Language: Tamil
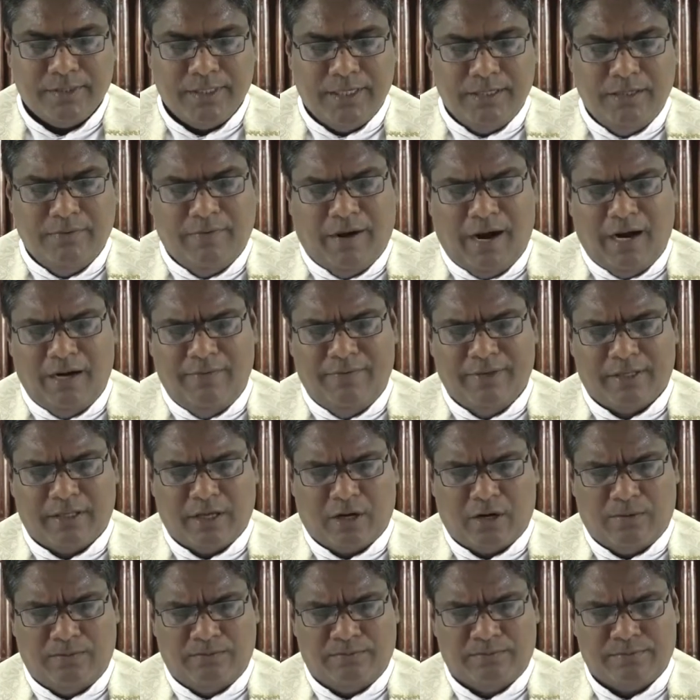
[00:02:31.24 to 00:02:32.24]
இது வாழ்வு
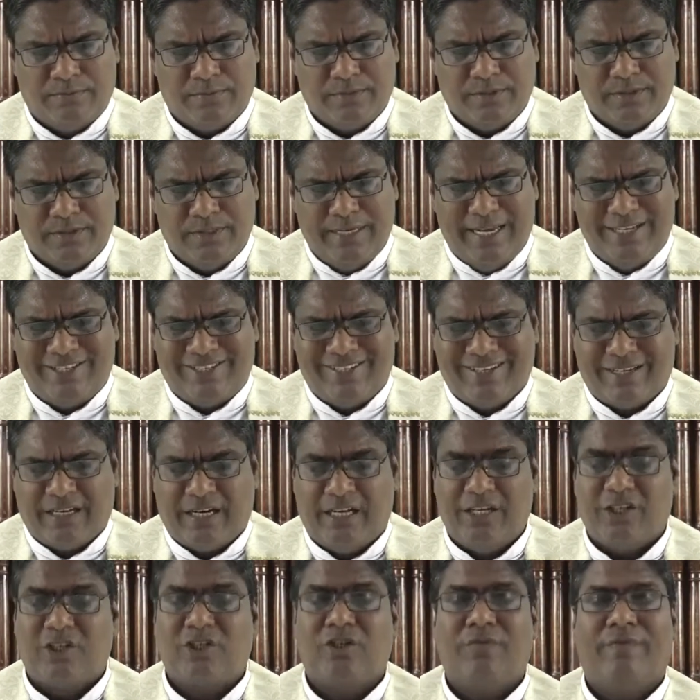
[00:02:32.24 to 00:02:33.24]
தரும் இயேசு
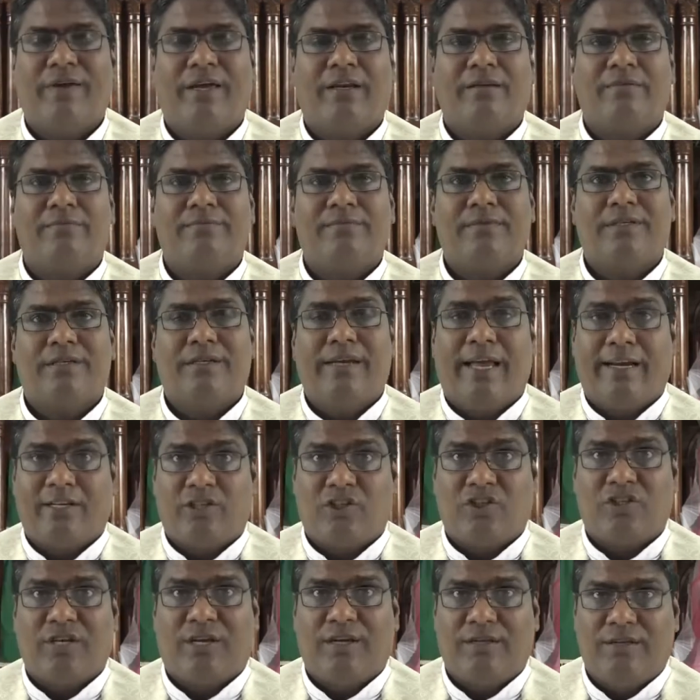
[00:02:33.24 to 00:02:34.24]
கிறிஸ்துவின்
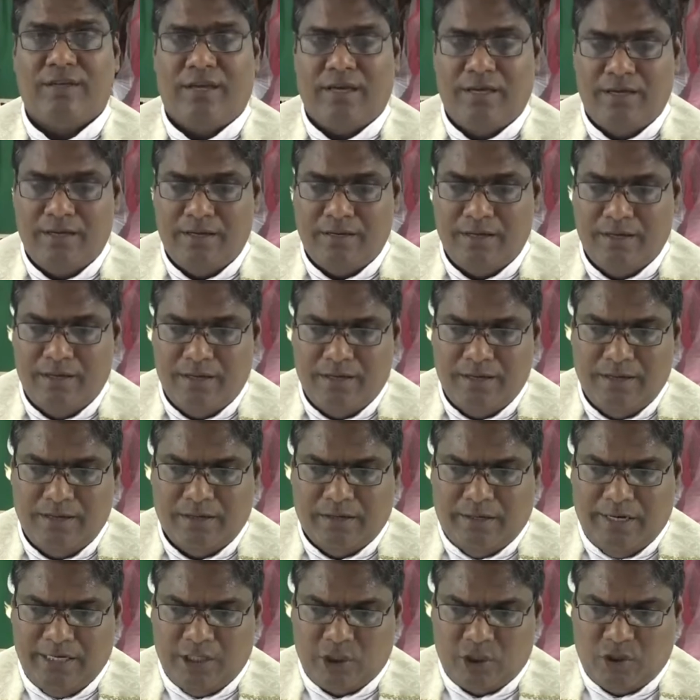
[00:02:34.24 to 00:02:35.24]
நற்செய்தி
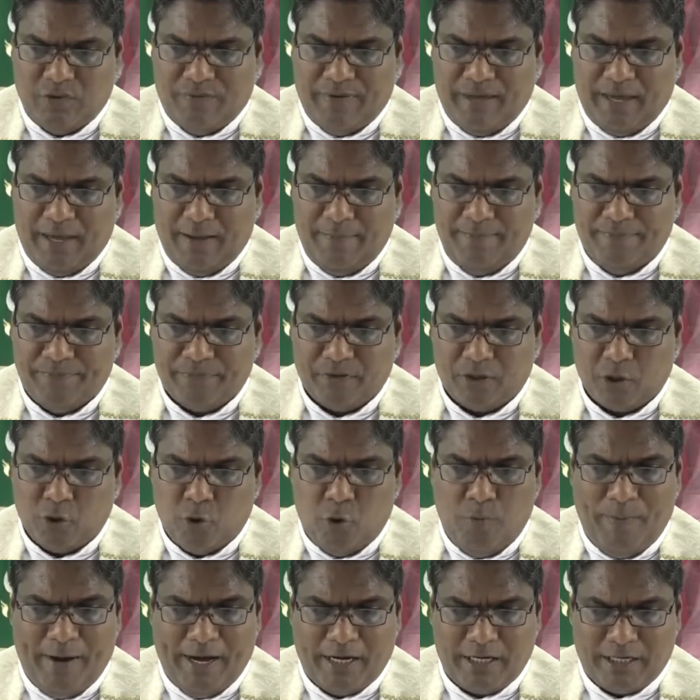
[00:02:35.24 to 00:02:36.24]
கிறிஸ்துவே
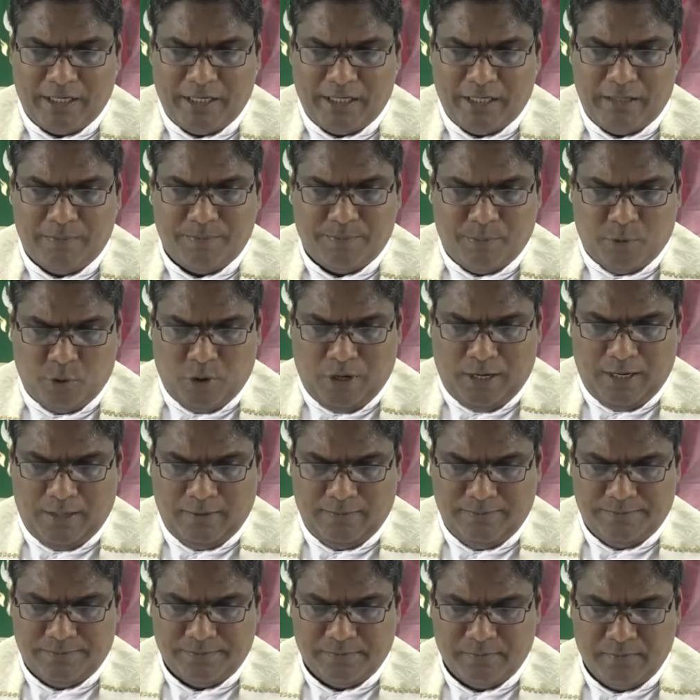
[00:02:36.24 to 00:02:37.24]
உமக்கு புகழ்
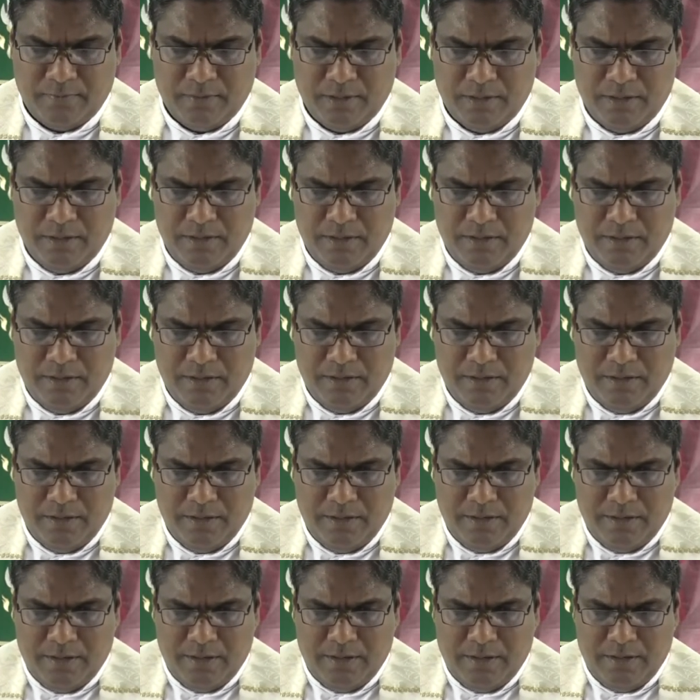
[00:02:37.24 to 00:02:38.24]

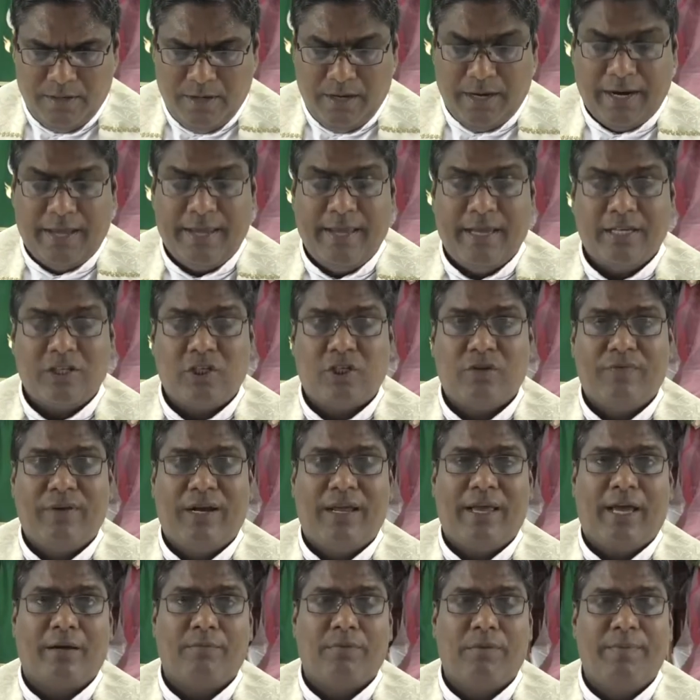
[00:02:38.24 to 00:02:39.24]
இற
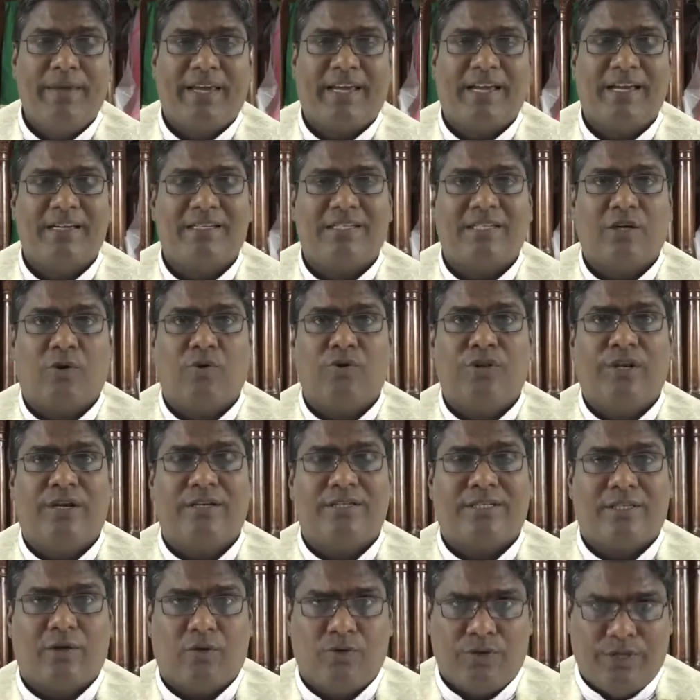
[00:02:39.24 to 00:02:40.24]
இயேசுவிலே அன்புமிக்க சகோதர
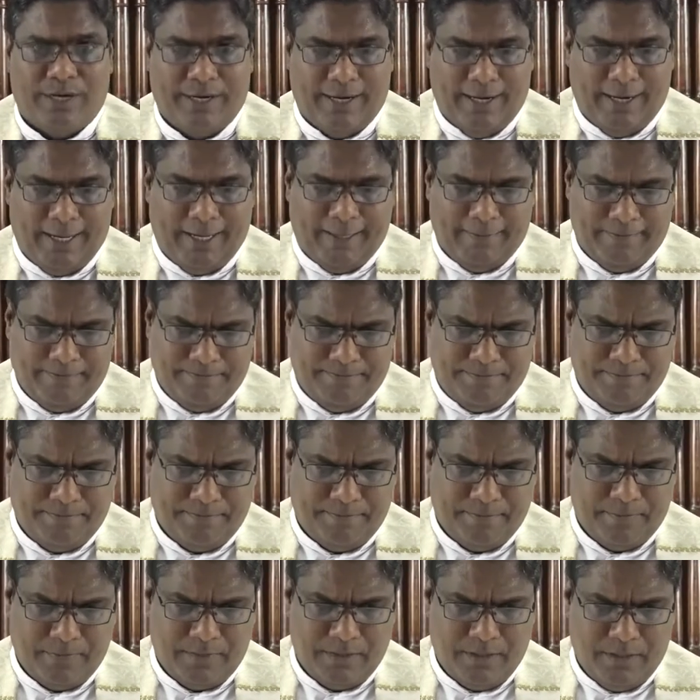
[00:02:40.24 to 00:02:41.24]
சகோதரிகளே
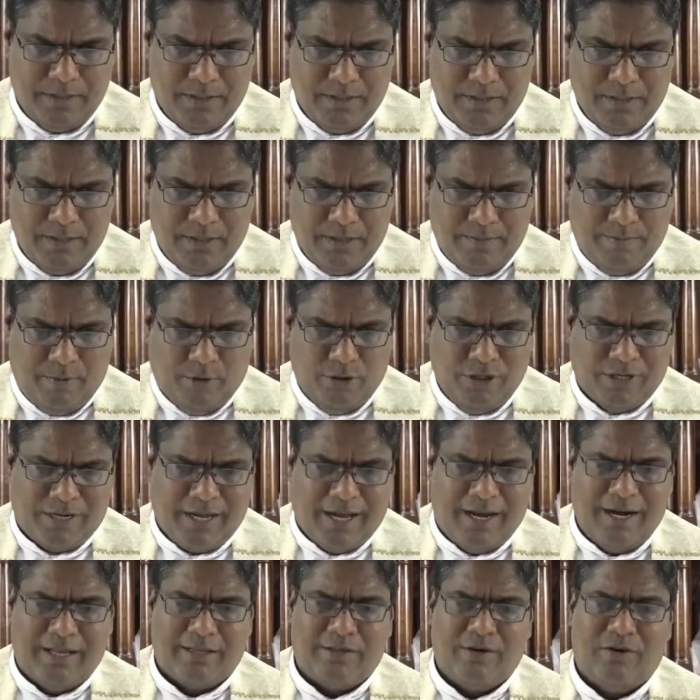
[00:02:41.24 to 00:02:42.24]

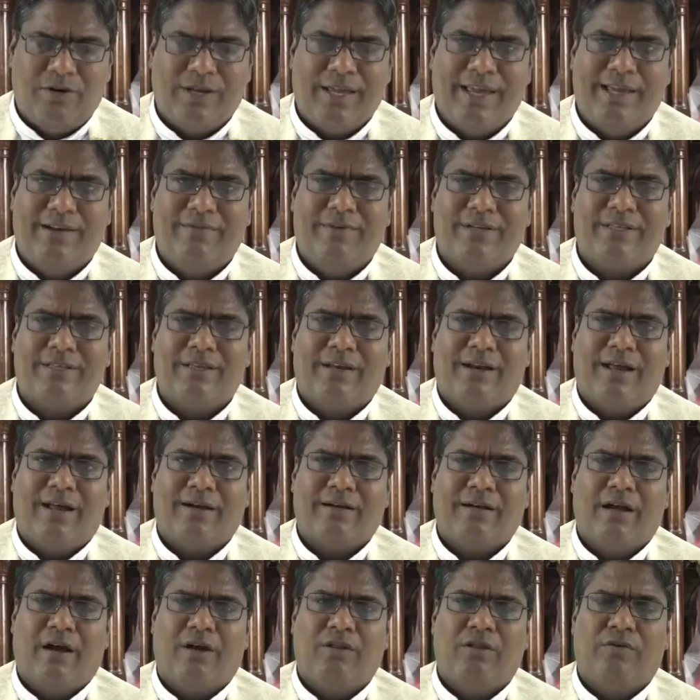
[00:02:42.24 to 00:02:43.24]
பொதுக்காலத்தினுடைய இருபத்தி
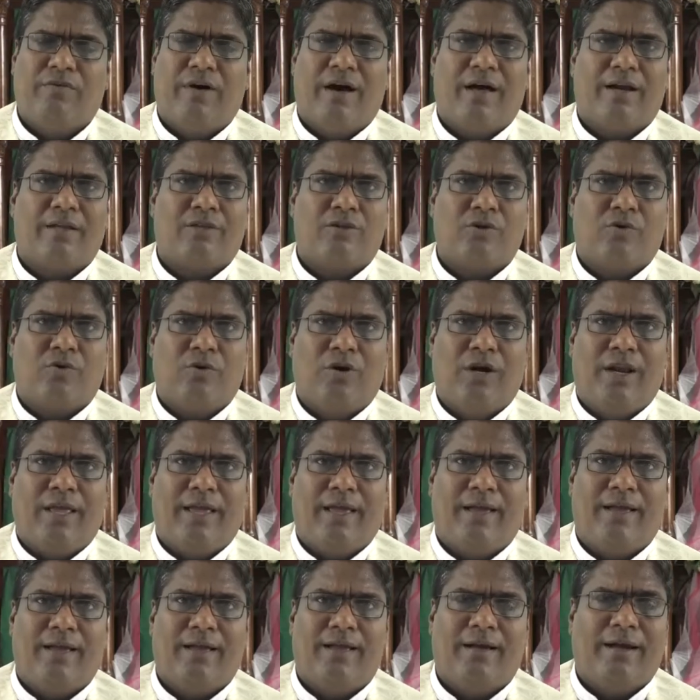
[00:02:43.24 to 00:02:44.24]
நான்காவது வாரத்துக்குள்ளே
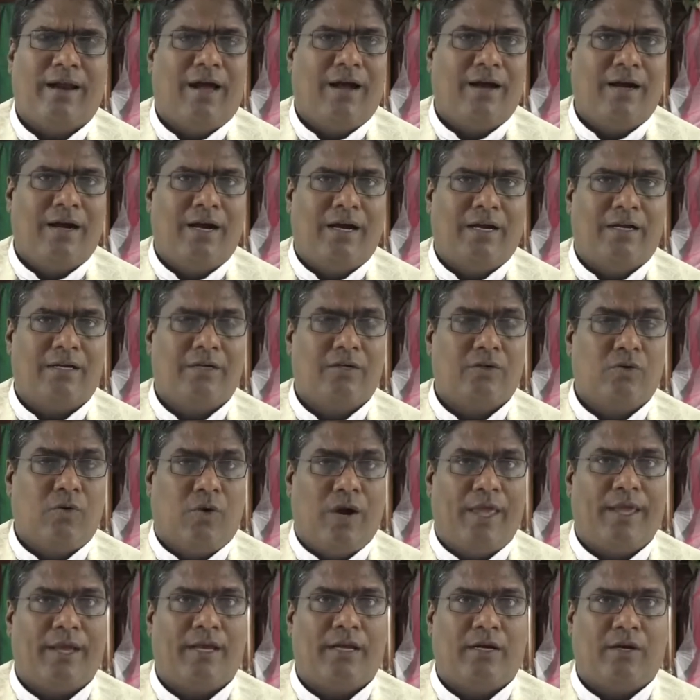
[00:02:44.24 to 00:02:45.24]
நாங்கள்
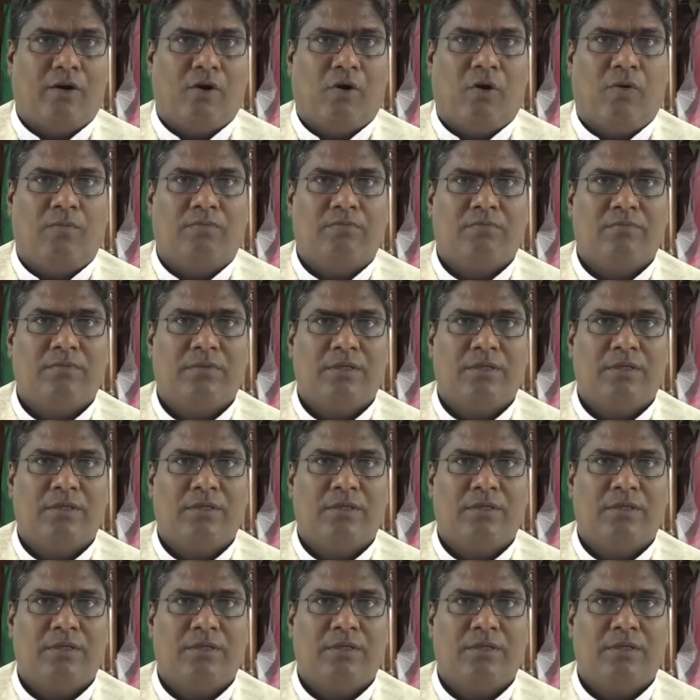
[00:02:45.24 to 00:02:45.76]
நுழைகின்றோம்